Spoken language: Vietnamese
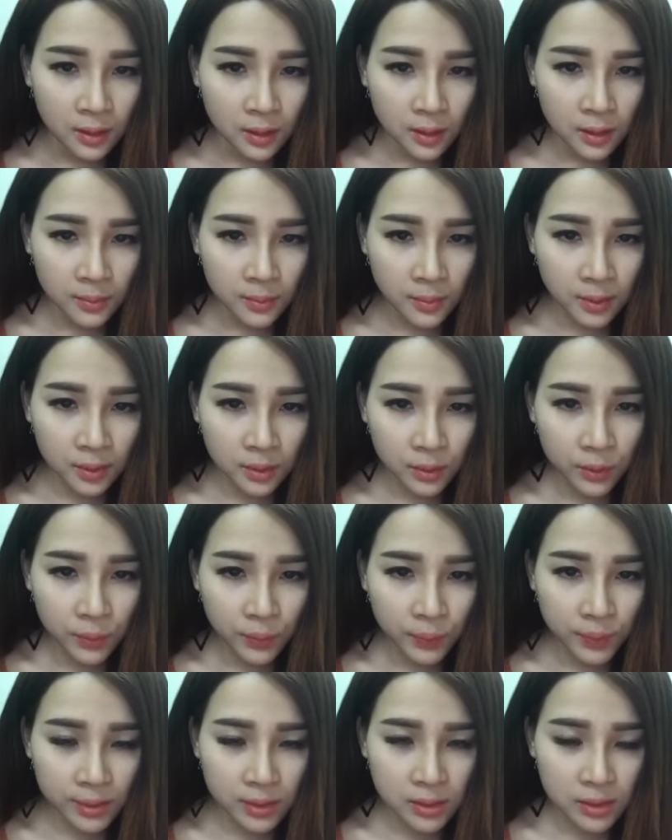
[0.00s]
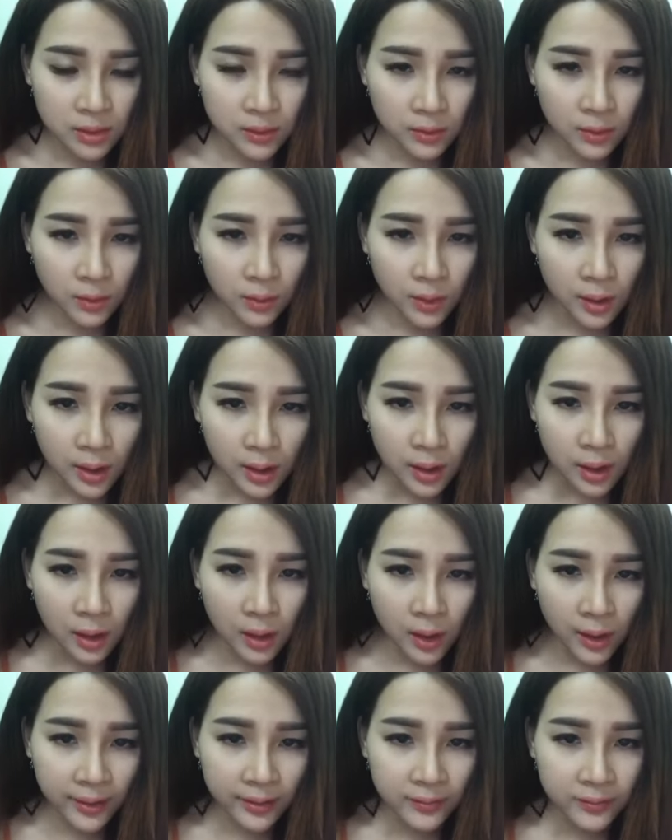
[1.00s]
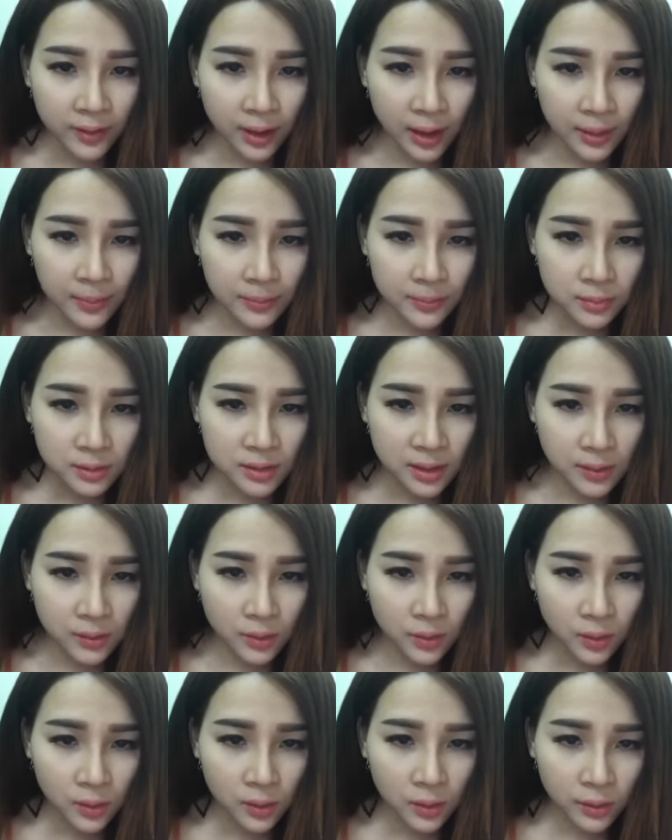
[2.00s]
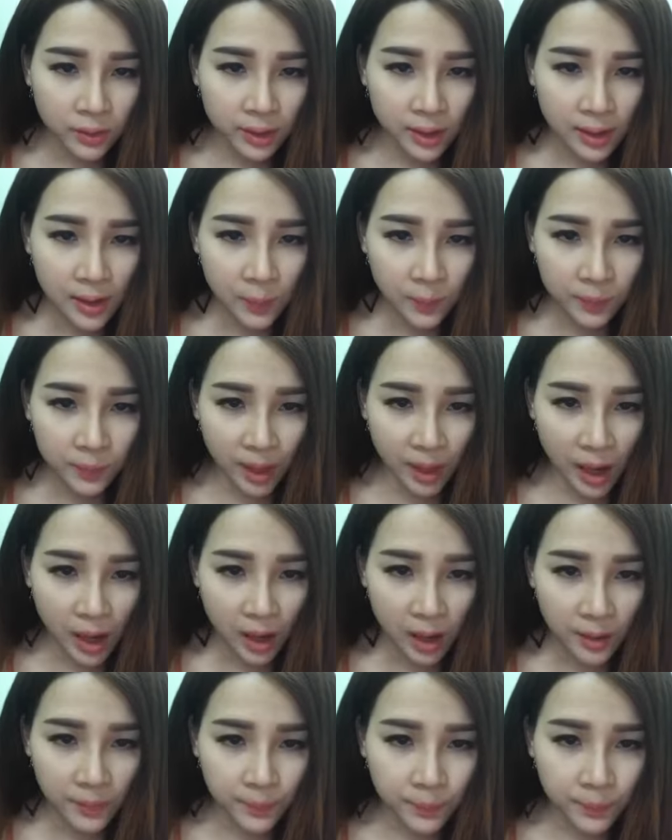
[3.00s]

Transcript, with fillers: À, mình cũng bị sẹo rỗ. Loan Phạm sẹo rỗ lỗ chân lông to,